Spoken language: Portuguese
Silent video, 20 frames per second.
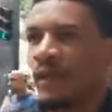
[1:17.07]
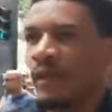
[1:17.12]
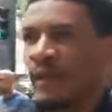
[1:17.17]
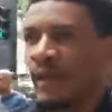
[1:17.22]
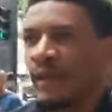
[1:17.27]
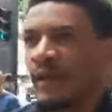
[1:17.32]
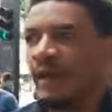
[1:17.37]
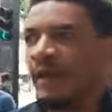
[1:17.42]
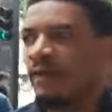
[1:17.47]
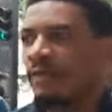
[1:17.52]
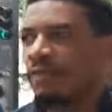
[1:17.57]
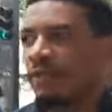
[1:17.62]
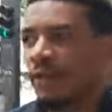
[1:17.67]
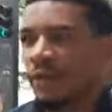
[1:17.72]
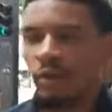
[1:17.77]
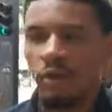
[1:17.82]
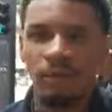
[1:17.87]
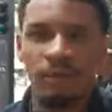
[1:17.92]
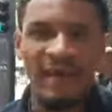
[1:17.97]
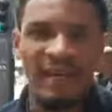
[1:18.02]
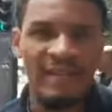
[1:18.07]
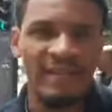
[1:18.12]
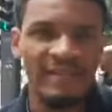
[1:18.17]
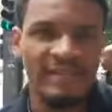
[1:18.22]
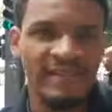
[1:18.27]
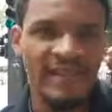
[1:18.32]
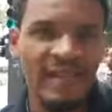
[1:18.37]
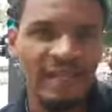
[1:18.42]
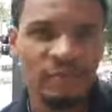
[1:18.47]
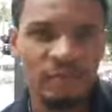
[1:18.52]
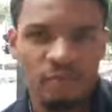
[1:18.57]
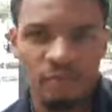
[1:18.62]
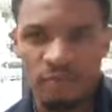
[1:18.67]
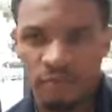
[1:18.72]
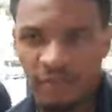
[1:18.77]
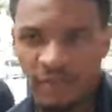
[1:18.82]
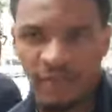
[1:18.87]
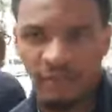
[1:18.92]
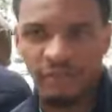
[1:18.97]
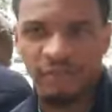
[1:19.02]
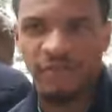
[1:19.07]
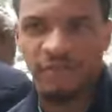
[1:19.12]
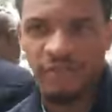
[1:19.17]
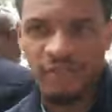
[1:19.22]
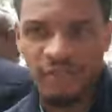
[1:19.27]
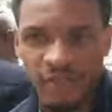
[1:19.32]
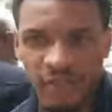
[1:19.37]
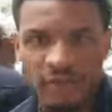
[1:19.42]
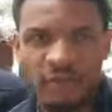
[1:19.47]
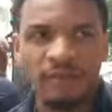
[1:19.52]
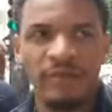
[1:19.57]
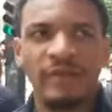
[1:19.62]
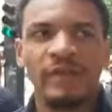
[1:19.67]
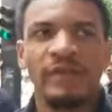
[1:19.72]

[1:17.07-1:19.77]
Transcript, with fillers: é, foi normalizado tudo o que aconteceu.